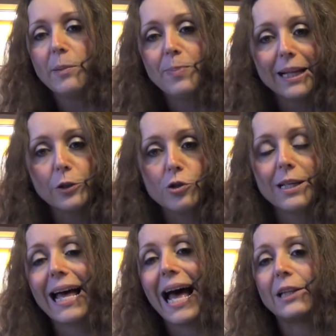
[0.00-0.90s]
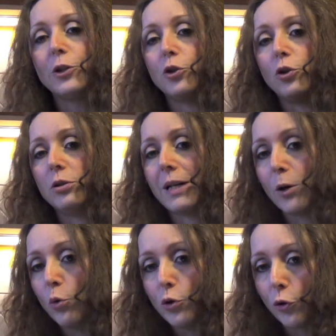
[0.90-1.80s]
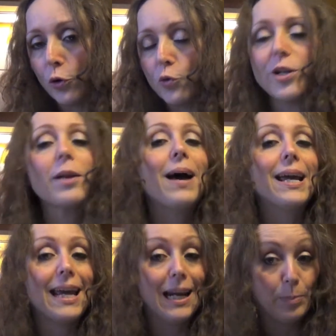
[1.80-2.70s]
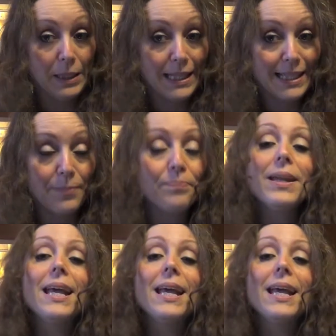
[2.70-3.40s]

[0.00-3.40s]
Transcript: il piatto salato a cui non rinuncerei mai è la pizza